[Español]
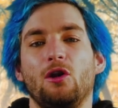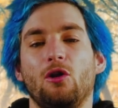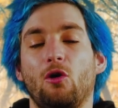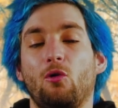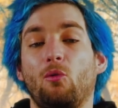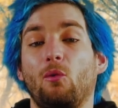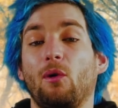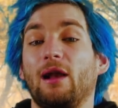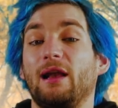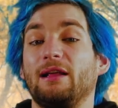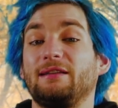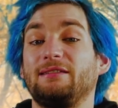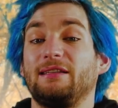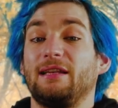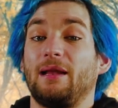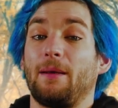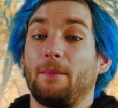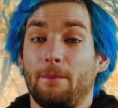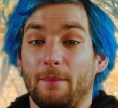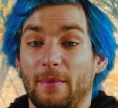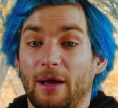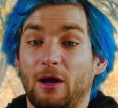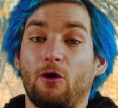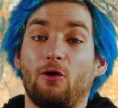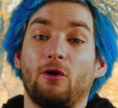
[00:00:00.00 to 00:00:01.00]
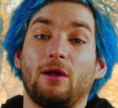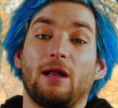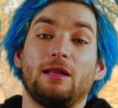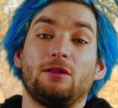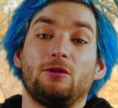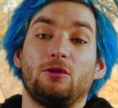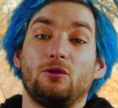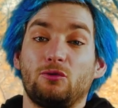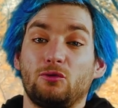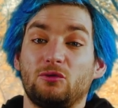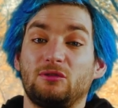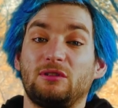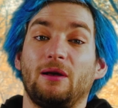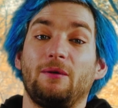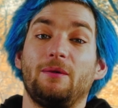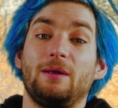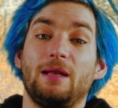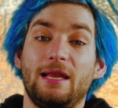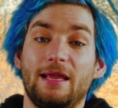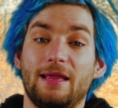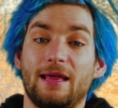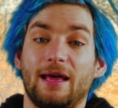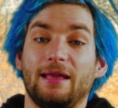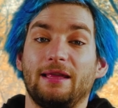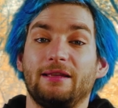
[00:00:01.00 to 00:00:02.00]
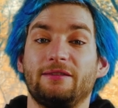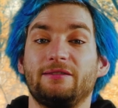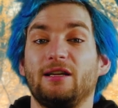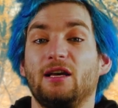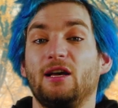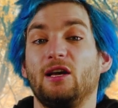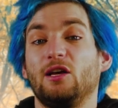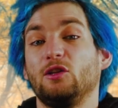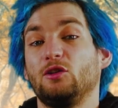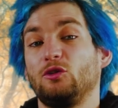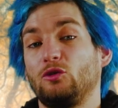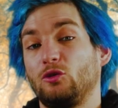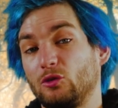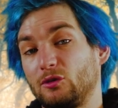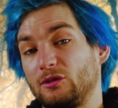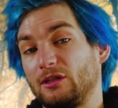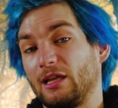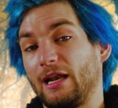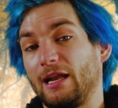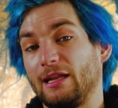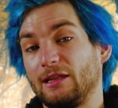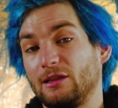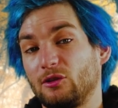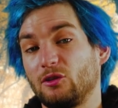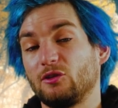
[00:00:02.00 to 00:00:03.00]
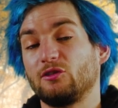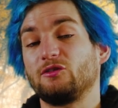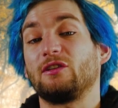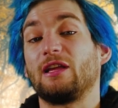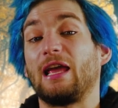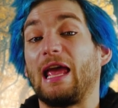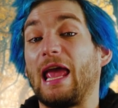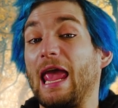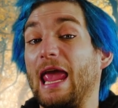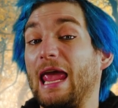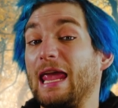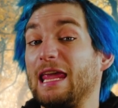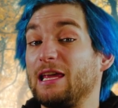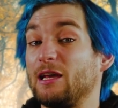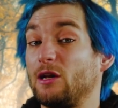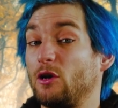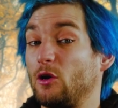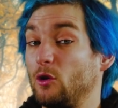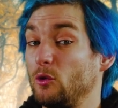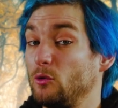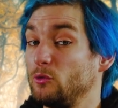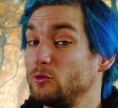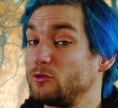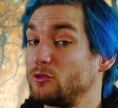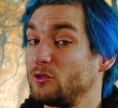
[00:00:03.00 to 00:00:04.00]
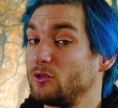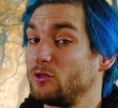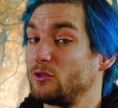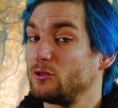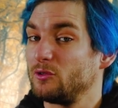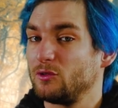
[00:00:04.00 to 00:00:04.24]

los cuales irán mejorando tus habilidades, tus talentos e incluso